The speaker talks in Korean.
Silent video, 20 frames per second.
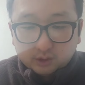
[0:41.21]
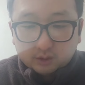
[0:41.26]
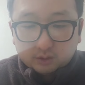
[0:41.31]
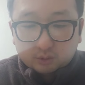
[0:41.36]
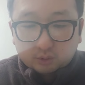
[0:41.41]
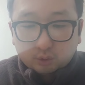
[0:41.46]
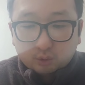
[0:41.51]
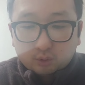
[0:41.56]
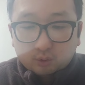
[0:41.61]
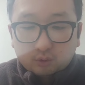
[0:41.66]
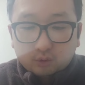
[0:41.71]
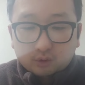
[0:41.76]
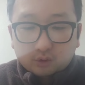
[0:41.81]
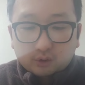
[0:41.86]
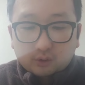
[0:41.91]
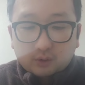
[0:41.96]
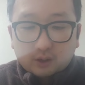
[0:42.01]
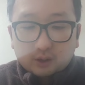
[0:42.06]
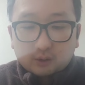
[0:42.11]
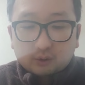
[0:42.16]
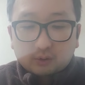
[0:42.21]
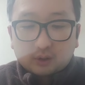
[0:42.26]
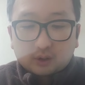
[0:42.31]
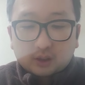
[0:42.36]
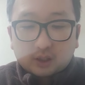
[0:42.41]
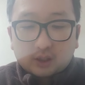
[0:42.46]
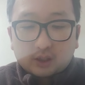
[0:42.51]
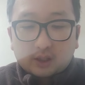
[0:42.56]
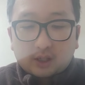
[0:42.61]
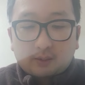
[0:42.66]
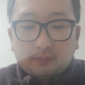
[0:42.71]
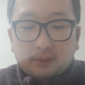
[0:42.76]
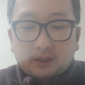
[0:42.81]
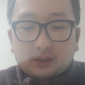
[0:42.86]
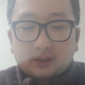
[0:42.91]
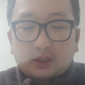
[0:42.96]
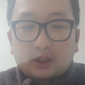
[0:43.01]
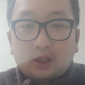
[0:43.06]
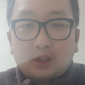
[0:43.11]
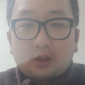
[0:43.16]
초고령화로 인해
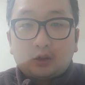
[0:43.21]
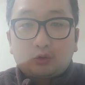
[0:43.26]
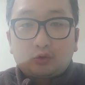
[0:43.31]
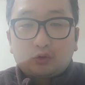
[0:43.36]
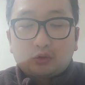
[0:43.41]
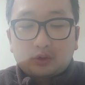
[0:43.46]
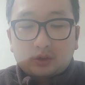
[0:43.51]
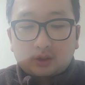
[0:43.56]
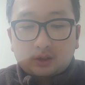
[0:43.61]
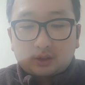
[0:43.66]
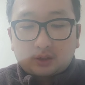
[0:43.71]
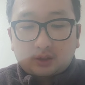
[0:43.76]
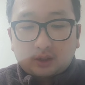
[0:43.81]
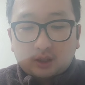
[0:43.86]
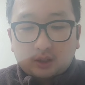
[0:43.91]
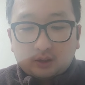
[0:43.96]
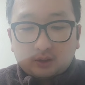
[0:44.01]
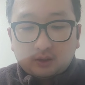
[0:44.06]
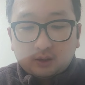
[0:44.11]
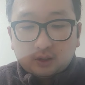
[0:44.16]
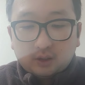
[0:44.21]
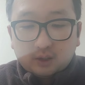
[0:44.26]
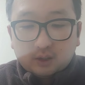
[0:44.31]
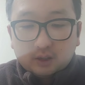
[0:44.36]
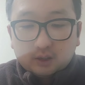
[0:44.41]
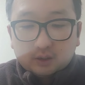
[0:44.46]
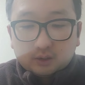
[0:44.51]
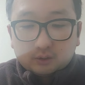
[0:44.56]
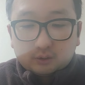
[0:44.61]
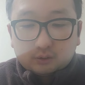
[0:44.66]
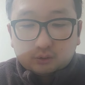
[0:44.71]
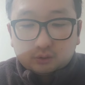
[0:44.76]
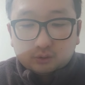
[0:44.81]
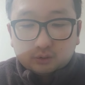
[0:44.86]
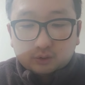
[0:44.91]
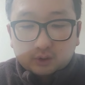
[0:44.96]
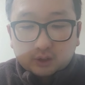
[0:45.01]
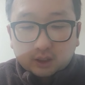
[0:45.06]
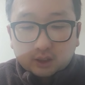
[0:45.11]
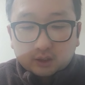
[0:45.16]
사망자가 출생,
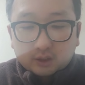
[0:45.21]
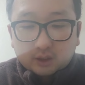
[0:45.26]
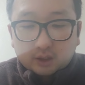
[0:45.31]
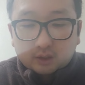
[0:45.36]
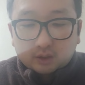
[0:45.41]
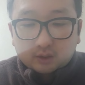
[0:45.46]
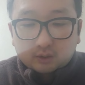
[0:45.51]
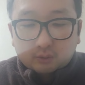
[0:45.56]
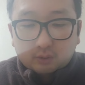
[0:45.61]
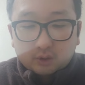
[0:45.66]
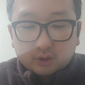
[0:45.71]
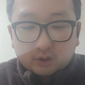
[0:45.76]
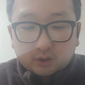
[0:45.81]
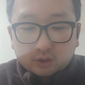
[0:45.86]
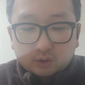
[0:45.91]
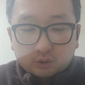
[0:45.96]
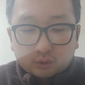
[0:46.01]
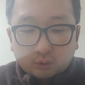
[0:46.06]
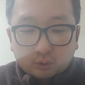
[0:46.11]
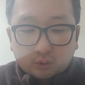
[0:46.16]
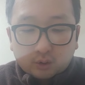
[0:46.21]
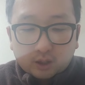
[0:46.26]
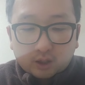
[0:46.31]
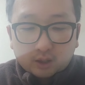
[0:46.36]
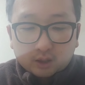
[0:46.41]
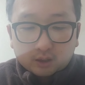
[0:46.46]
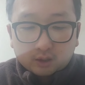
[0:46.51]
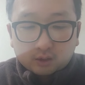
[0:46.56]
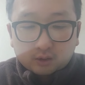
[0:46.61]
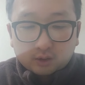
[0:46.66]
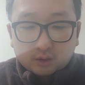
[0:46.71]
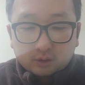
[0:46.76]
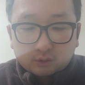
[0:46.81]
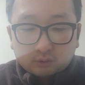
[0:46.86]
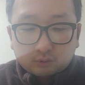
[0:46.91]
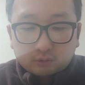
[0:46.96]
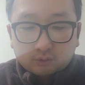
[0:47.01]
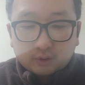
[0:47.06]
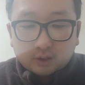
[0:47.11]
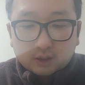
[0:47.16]
출생자를 훨씬 초과하여
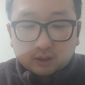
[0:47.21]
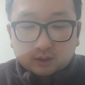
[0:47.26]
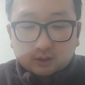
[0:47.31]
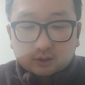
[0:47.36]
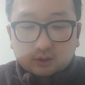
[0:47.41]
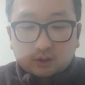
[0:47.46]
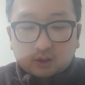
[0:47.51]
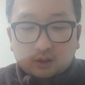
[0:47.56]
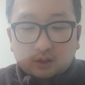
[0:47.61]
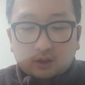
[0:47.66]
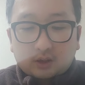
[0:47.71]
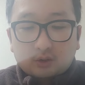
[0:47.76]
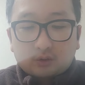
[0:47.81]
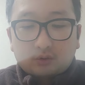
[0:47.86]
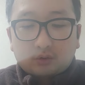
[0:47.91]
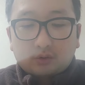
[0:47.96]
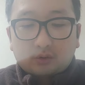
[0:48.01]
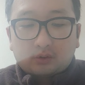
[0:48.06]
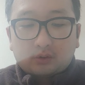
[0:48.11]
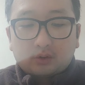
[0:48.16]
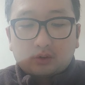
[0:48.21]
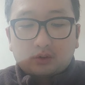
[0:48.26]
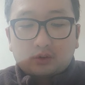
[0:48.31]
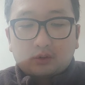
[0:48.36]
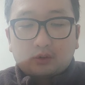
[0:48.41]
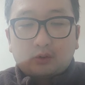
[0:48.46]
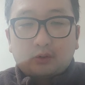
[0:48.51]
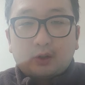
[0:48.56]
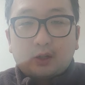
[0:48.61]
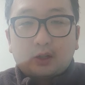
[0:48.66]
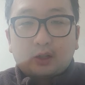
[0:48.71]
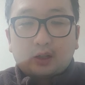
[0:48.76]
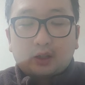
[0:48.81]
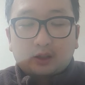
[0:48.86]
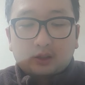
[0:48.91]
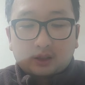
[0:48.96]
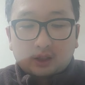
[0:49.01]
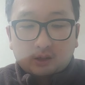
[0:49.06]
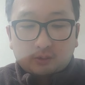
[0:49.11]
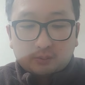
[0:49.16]
인구가 급격히 줄 것으로
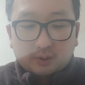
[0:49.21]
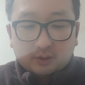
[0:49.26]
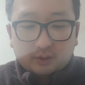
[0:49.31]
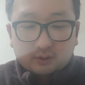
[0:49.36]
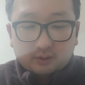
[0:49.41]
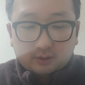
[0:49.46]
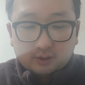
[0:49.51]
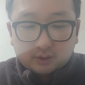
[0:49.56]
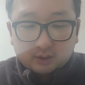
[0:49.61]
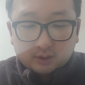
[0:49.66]
예상되며